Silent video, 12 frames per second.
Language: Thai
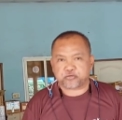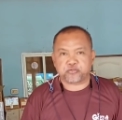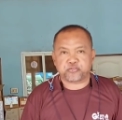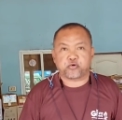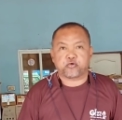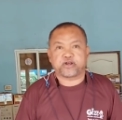
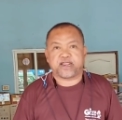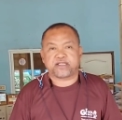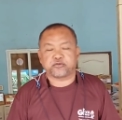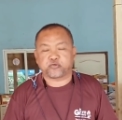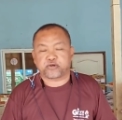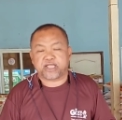4600นะ
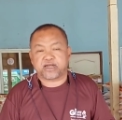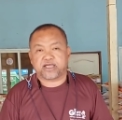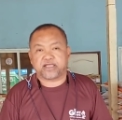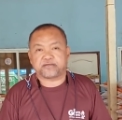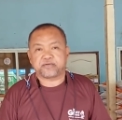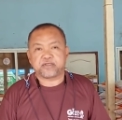ยูเรีย
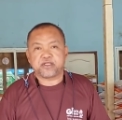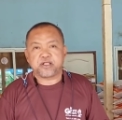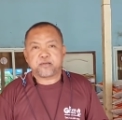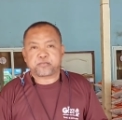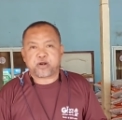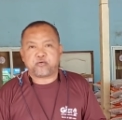เลย
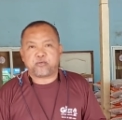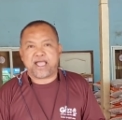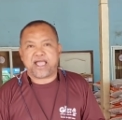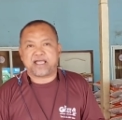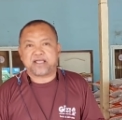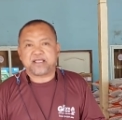เพราะ
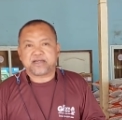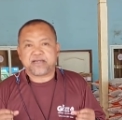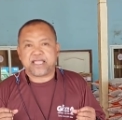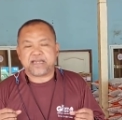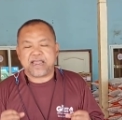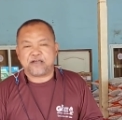ว่า
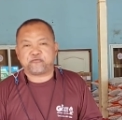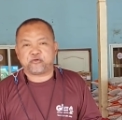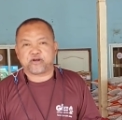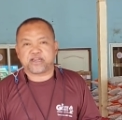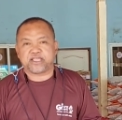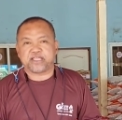ในหน้าฝ
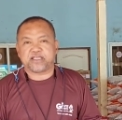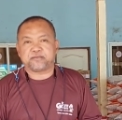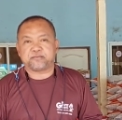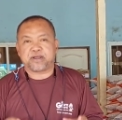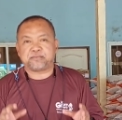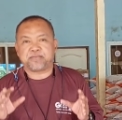นนี่
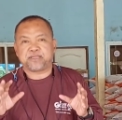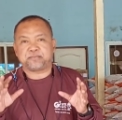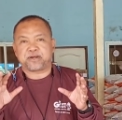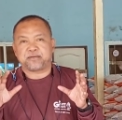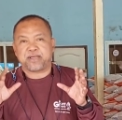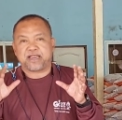มันมี
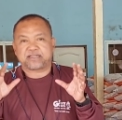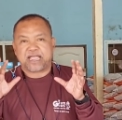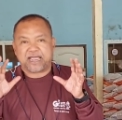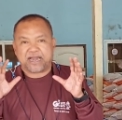ปริมาณธา